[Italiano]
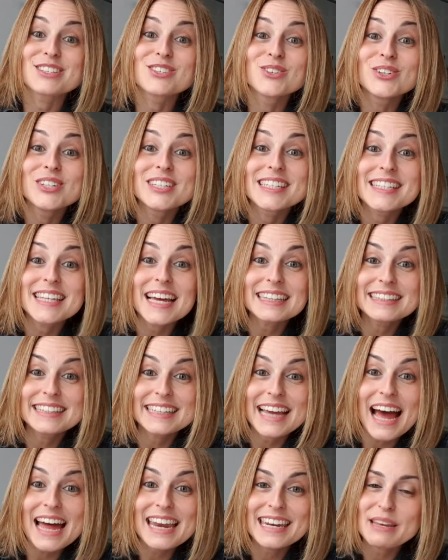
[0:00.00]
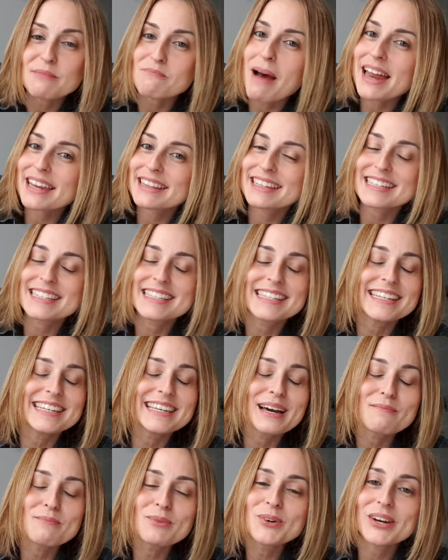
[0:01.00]
A soli 7 anni Marta si
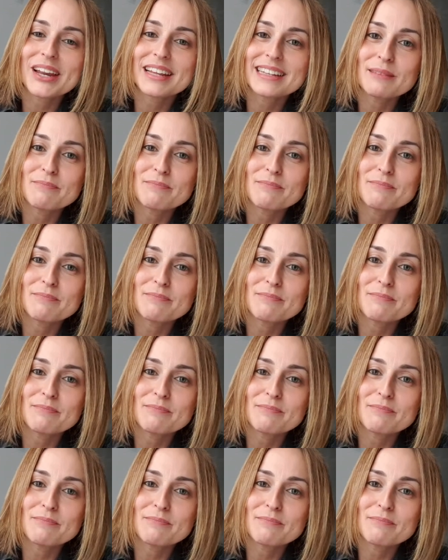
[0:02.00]
innamora